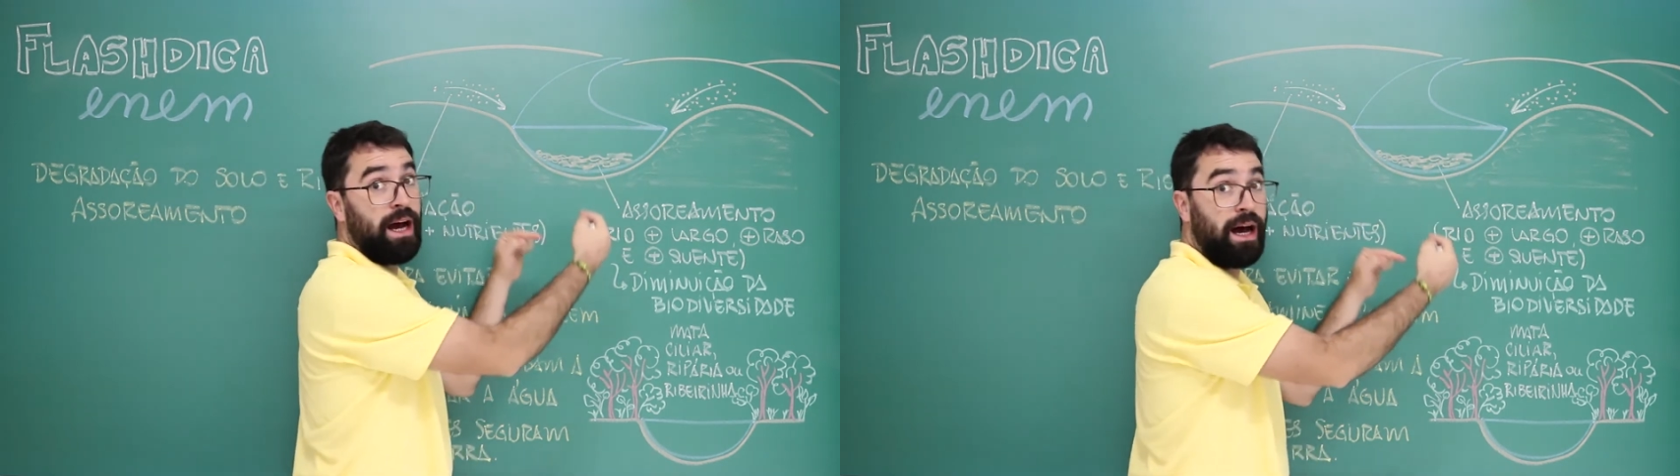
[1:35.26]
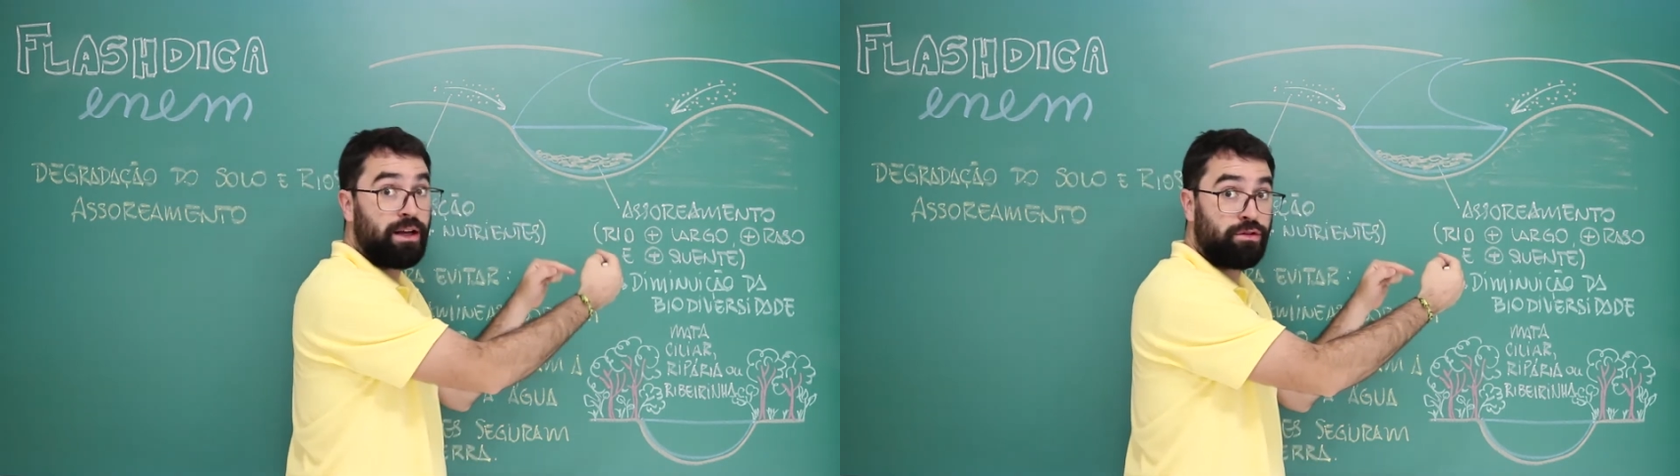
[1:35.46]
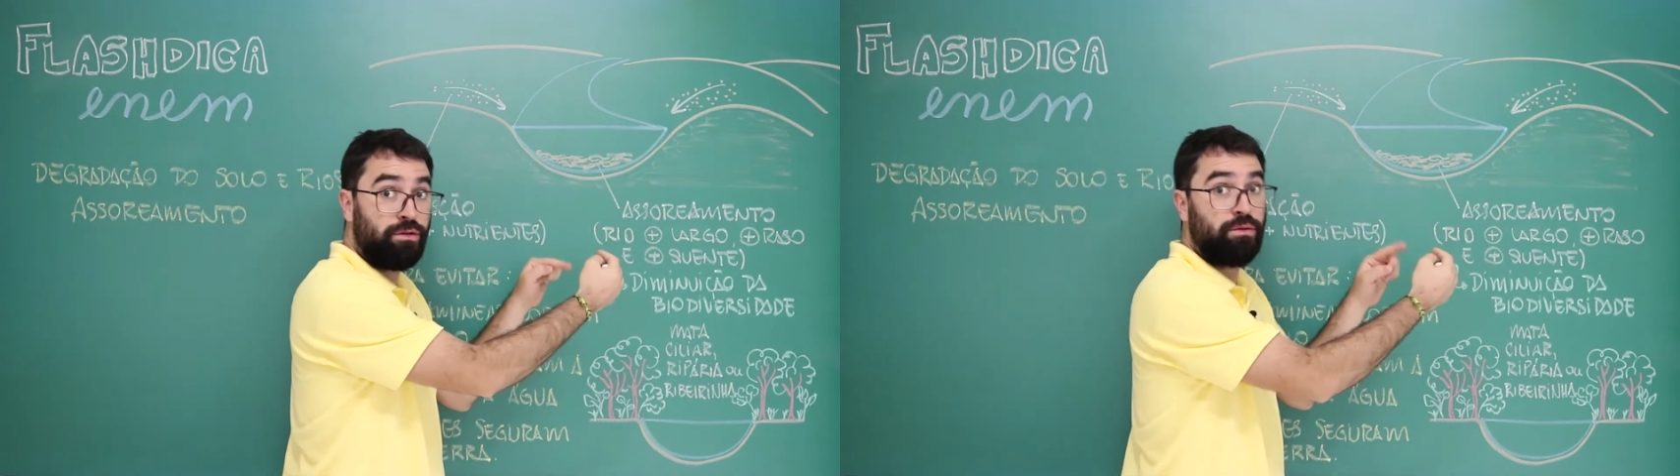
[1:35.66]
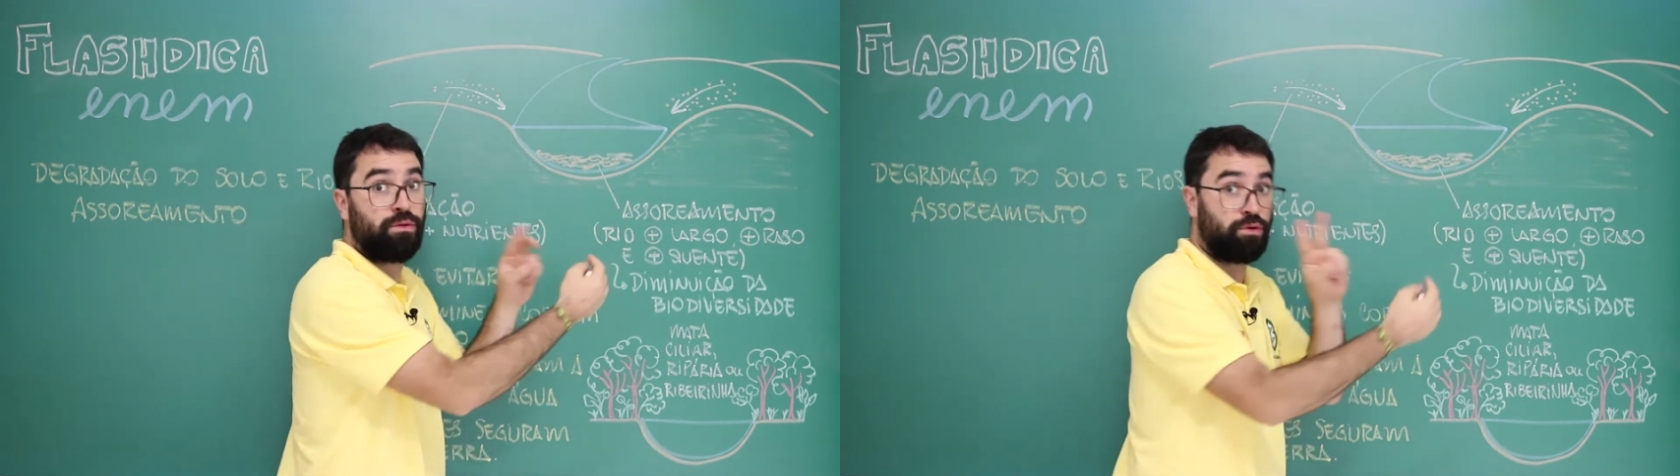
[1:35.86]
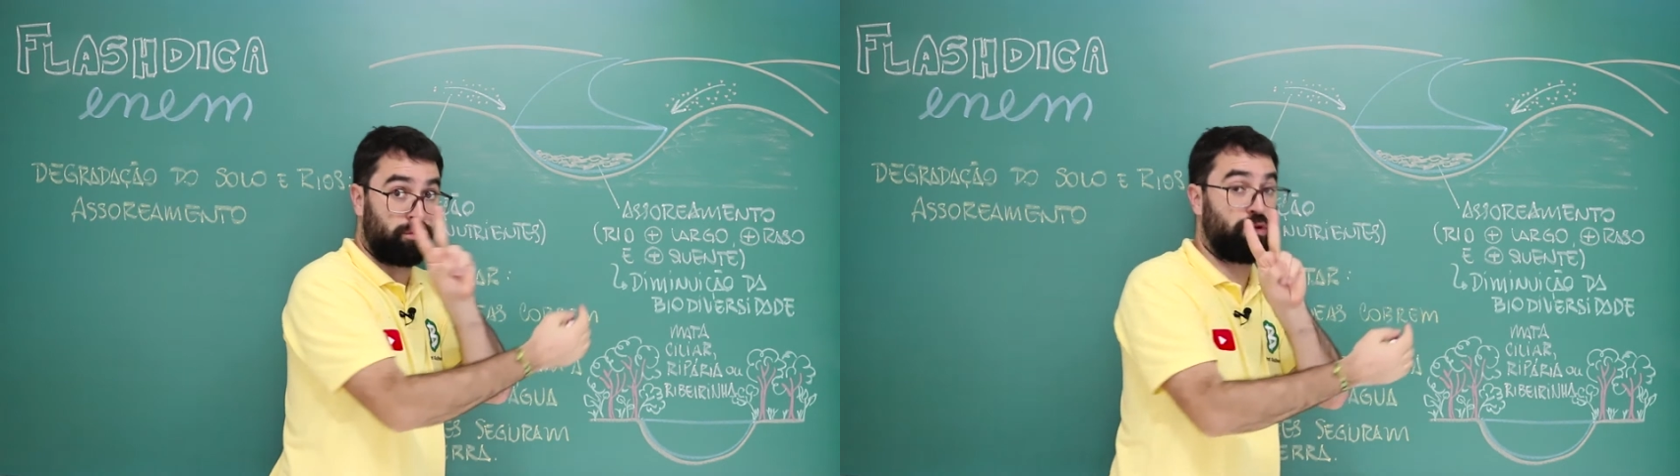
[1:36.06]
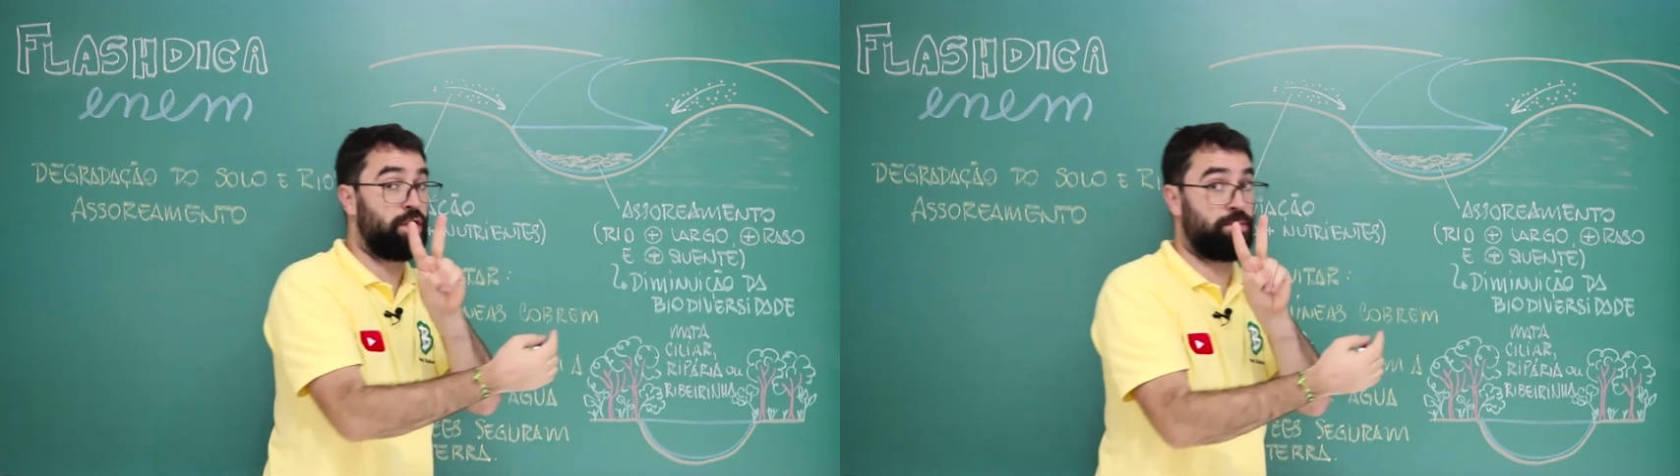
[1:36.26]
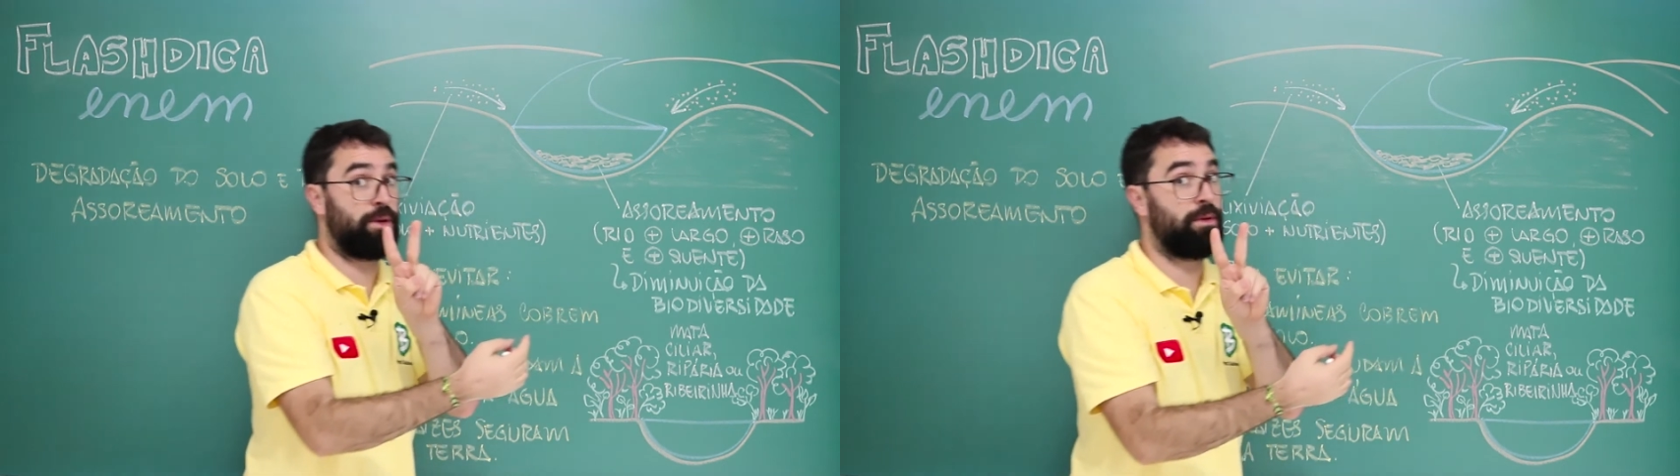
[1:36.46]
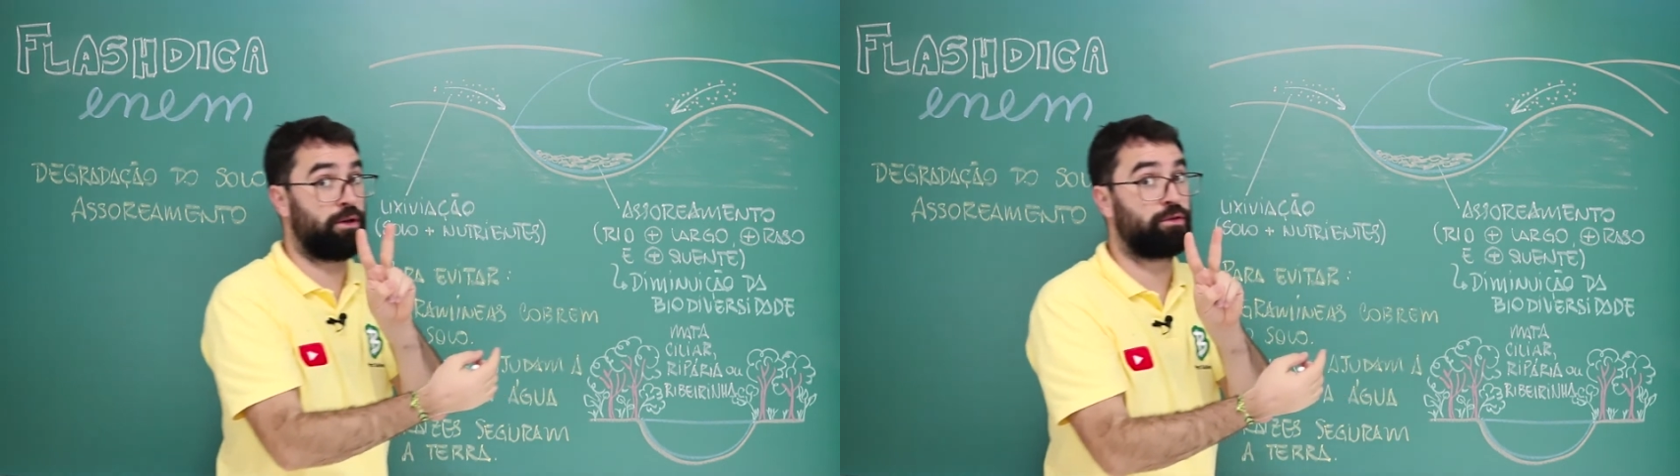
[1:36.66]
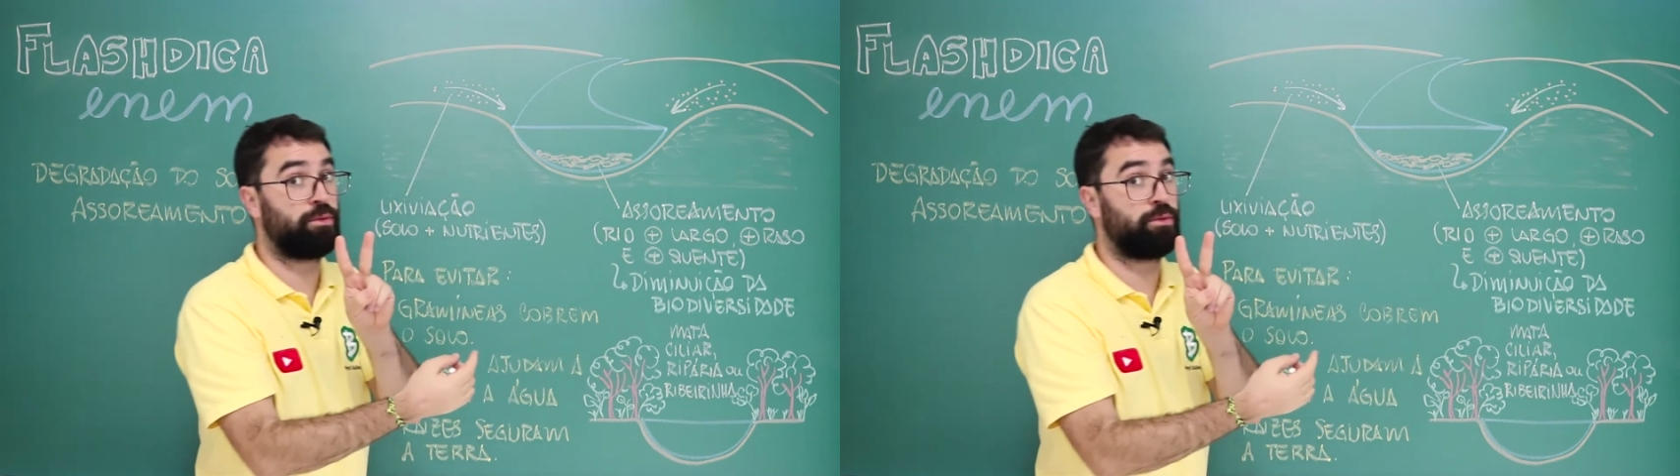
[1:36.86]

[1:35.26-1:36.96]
raso, os dois primeiros